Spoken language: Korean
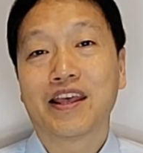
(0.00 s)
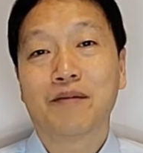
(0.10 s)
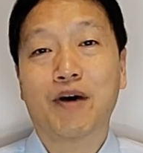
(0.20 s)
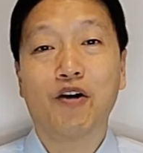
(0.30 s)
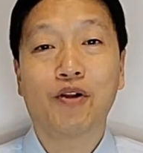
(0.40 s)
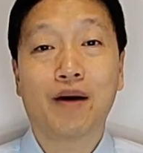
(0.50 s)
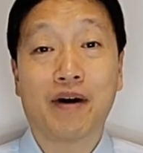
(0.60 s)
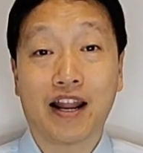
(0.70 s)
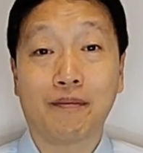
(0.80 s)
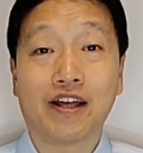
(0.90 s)
바울과
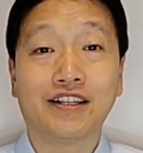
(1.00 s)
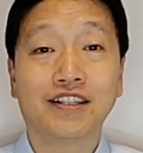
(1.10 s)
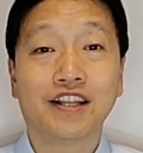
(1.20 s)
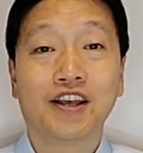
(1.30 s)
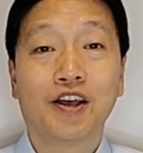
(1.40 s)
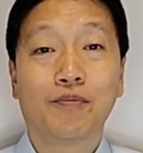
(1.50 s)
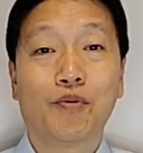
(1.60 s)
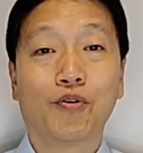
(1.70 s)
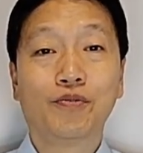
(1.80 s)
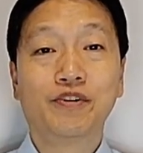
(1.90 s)
바나바는
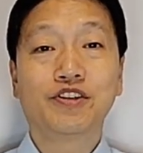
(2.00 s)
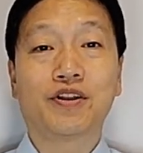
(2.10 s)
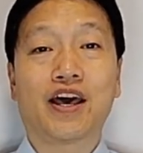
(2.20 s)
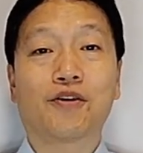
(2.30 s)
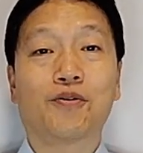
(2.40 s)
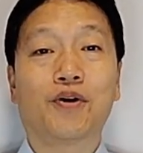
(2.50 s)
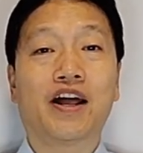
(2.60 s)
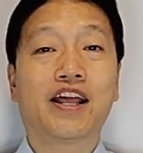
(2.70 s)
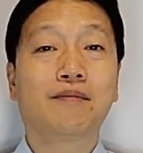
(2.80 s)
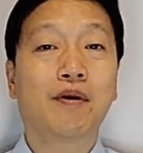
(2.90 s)
복음을 전하고
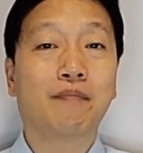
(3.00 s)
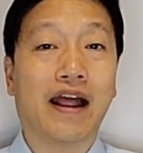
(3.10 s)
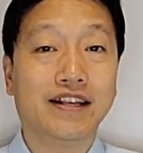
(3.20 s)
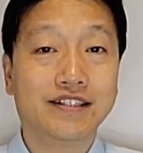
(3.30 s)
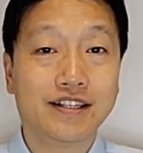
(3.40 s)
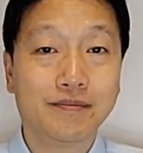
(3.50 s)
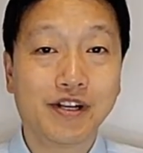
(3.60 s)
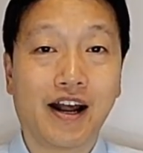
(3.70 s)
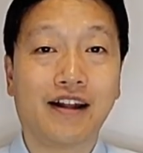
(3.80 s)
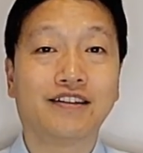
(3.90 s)
하나님의 말씀을
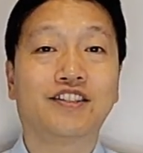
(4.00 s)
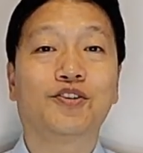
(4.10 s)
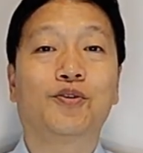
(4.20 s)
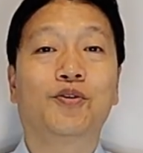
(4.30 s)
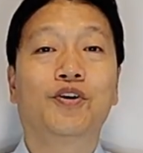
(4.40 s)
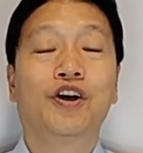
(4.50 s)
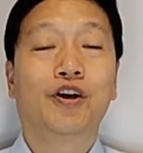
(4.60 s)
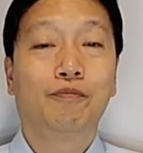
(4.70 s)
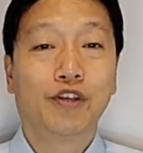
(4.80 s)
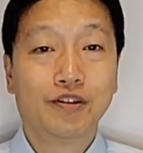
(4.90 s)
가르치고
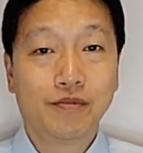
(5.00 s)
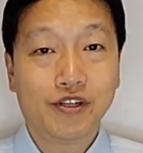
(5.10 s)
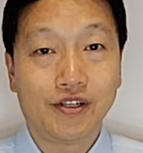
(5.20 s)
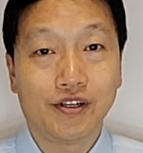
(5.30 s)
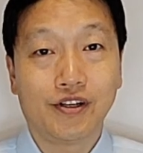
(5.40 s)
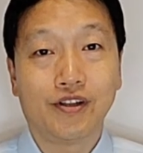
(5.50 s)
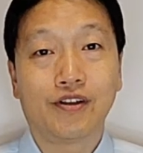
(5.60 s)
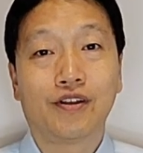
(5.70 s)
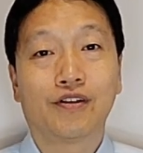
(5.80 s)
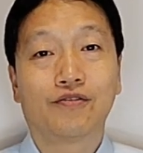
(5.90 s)
믿음을
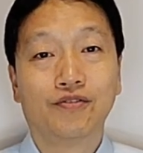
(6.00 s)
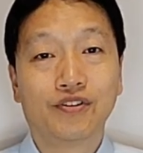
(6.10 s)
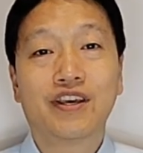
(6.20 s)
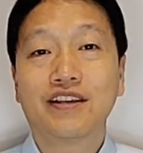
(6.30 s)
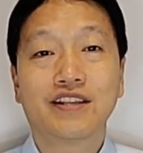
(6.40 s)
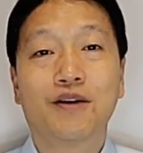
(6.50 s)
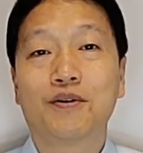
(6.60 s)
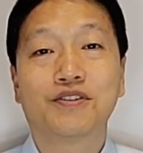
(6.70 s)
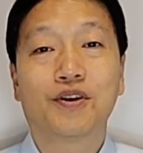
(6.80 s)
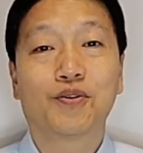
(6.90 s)
굳게
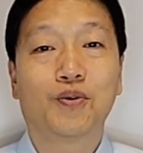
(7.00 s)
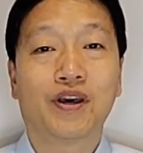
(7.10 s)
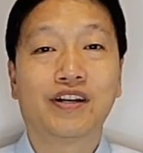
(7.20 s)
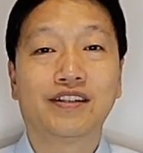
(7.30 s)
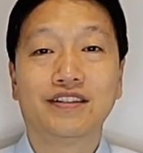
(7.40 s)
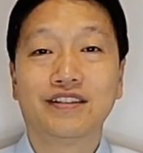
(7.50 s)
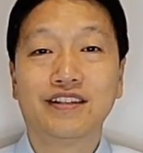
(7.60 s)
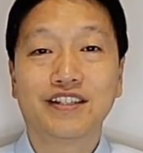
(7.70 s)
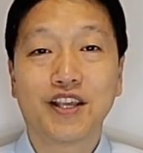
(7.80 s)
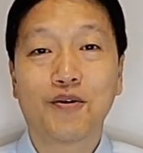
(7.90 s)
세워서 교회를
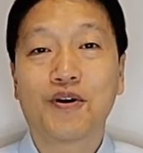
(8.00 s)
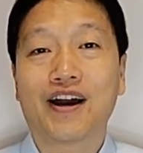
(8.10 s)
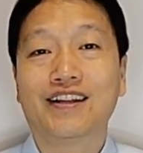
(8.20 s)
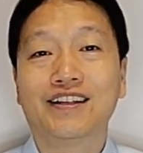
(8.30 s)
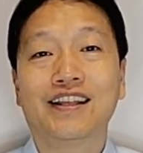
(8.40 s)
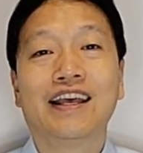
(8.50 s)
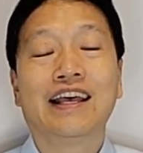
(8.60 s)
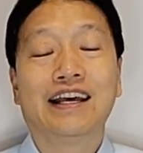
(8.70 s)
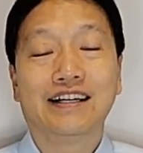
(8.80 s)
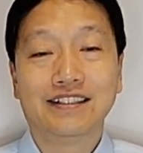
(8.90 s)
든든히 세워가는
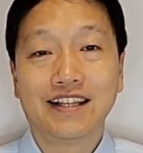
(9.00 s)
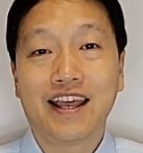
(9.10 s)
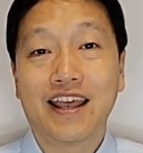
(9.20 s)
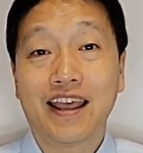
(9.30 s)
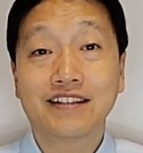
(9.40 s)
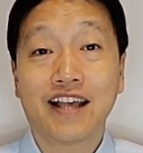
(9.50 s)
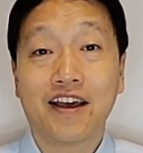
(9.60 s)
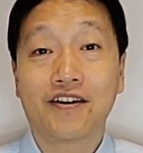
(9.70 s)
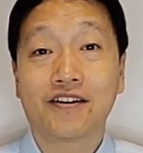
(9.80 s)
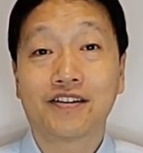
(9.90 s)
은혜의
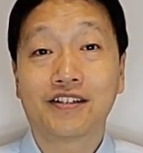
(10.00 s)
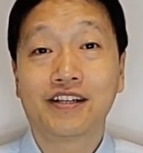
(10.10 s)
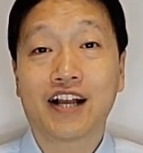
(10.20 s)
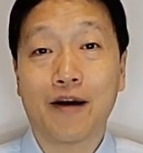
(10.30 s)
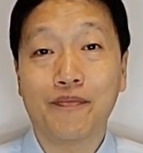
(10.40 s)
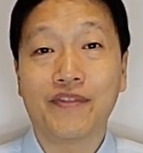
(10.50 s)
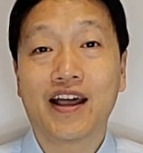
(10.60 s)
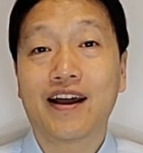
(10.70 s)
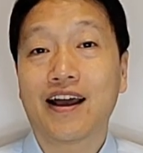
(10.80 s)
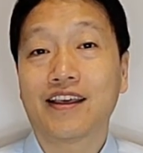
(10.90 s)
사역을
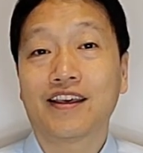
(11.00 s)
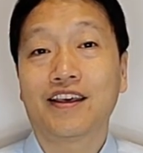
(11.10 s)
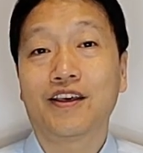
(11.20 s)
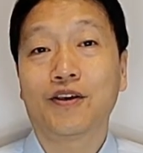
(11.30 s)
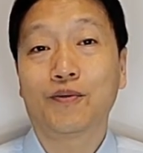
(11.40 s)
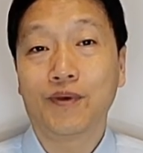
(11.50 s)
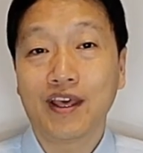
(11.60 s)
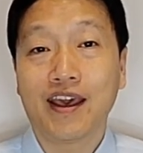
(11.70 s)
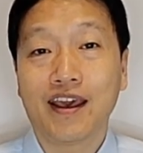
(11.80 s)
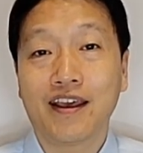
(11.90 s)
감당하기
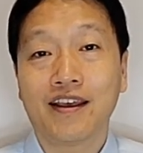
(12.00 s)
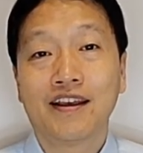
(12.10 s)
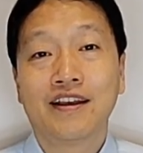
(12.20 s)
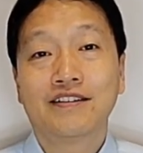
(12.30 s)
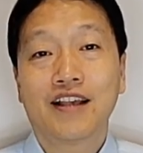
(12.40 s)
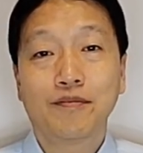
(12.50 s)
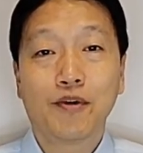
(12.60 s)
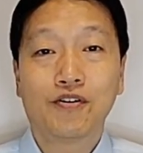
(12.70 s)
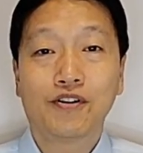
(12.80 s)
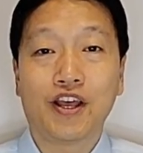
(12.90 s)
위해
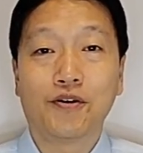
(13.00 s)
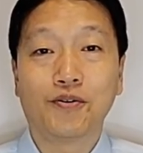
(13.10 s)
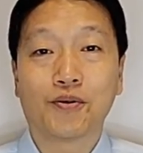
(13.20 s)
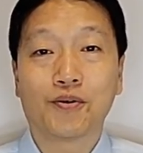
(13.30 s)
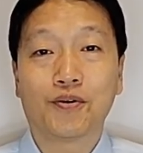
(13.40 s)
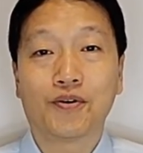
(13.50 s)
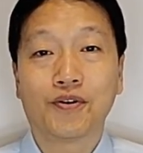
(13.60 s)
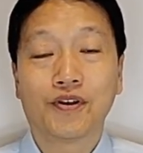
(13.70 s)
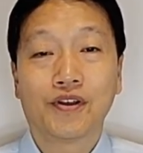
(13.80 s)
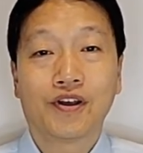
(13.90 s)
생명을 내어놓고
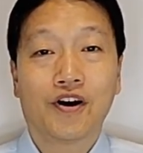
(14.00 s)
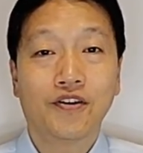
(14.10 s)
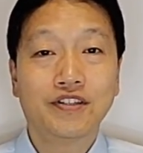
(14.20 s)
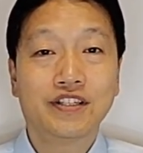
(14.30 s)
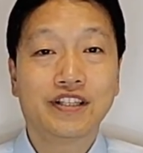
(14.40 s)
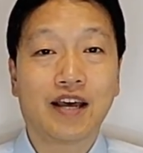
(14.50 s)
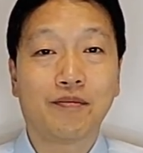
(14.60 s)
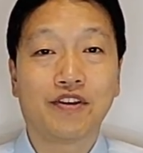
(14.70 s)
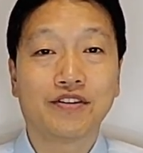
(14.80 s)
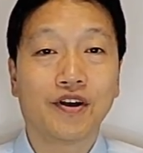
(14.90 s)

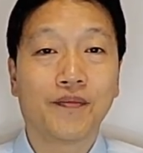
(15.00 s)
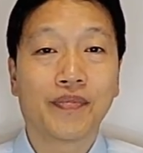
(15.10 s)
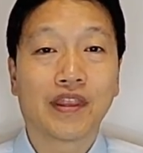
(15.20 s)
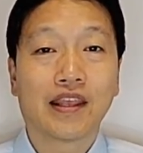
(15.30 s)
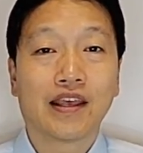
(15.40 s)
헌신하면서